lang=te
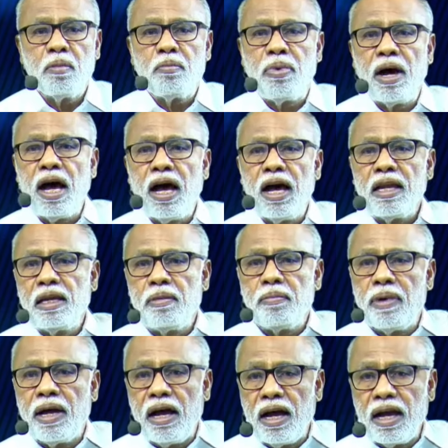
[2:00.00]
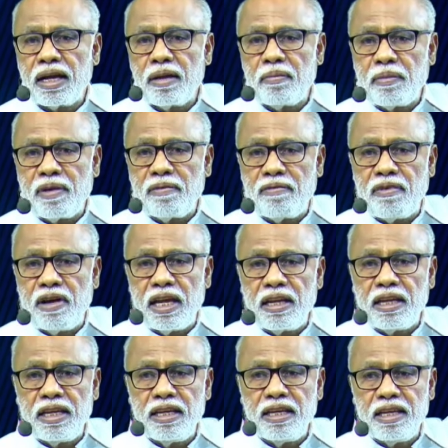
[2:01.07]
పాలి భాగం
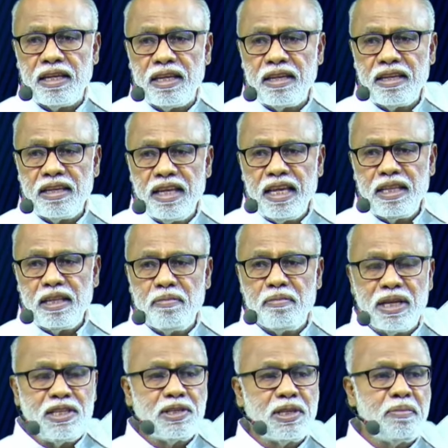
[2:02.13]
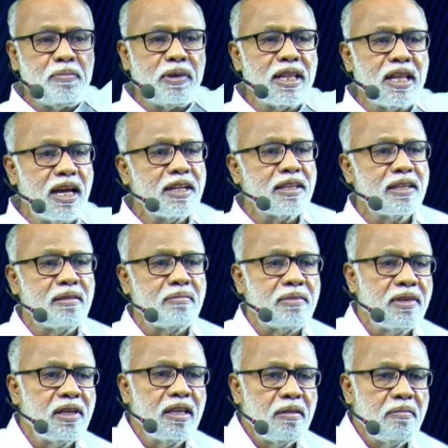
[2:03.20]
ఇవ్వాలి ఏది మంచి పదార్థం
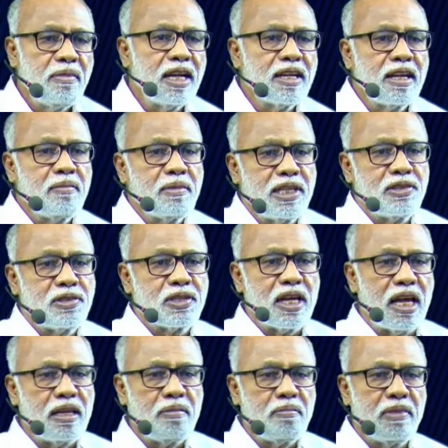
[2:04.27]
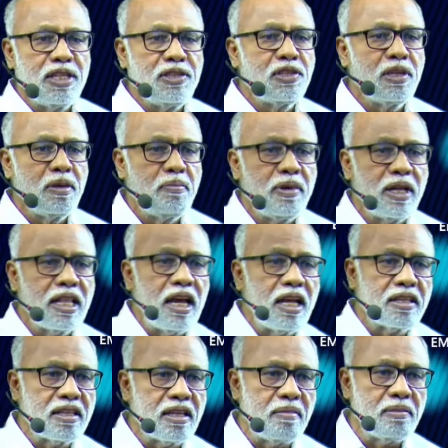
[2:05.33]
బాగా గమనించాలి మంచి
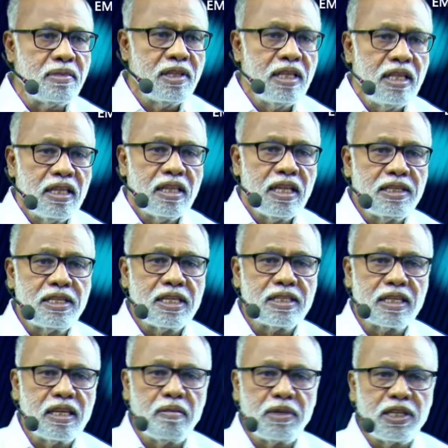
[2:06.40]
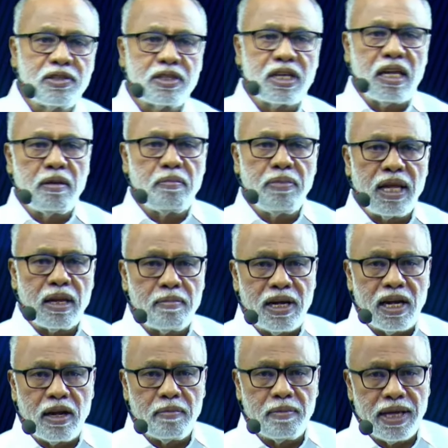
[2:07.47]
పదార్థం దయచేసి గమనించాలి
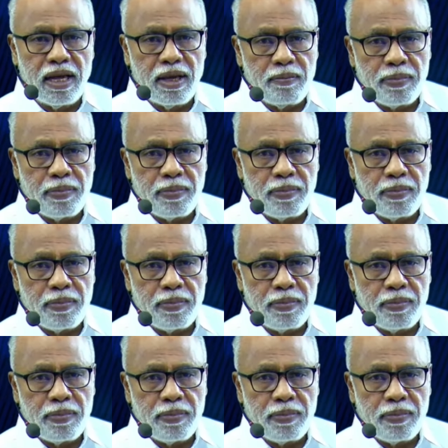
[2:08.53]
పరమాణమా